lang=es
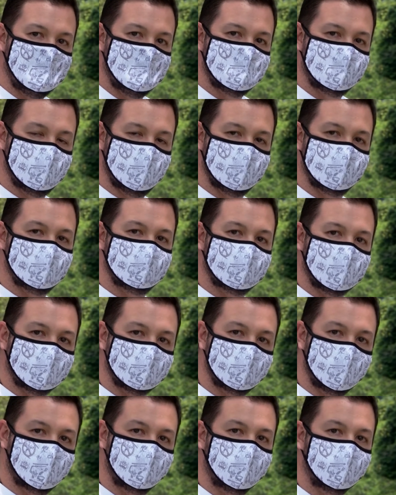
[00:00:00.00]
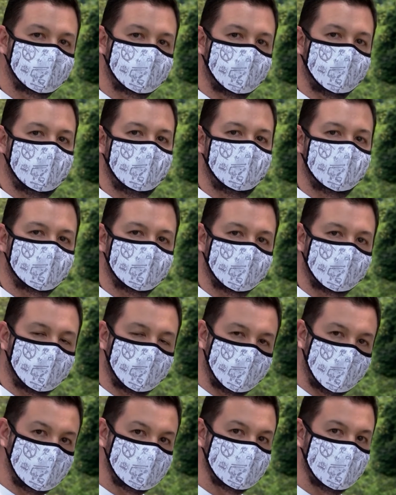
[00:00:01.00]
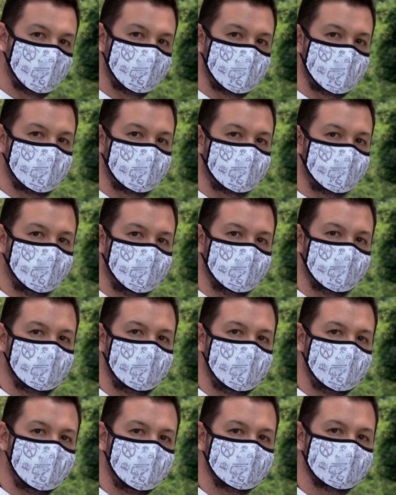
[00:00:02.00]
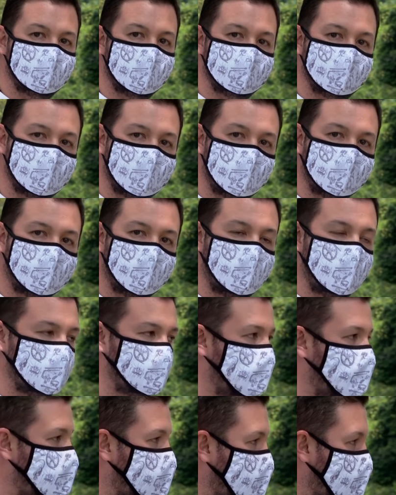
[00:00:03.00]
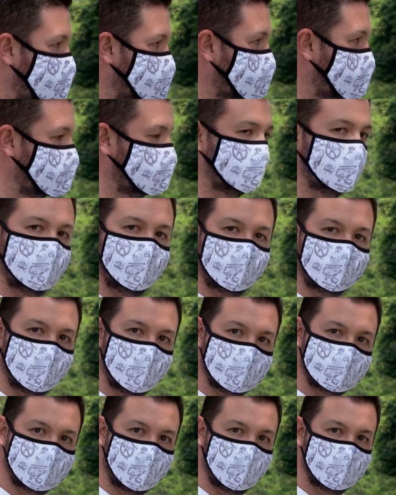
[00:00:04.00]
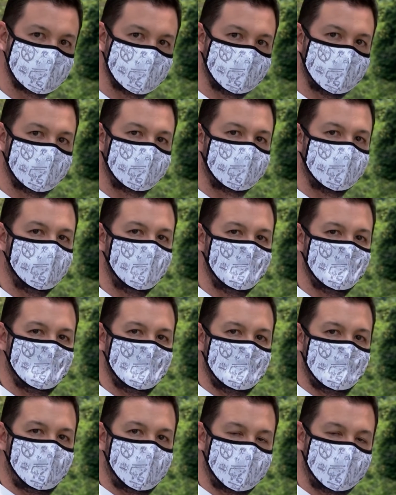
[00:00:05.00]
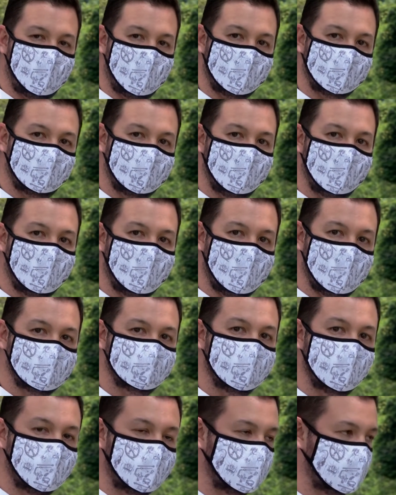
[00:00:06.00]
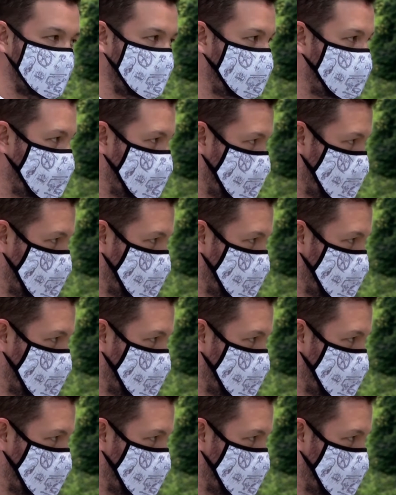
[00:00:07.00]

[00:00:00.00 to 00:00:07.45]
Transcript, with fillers: se les está haciendo todo el protocolo de aislamiento y se siguen tomando pruebas al interior del establecimiento por parte de la S Norte.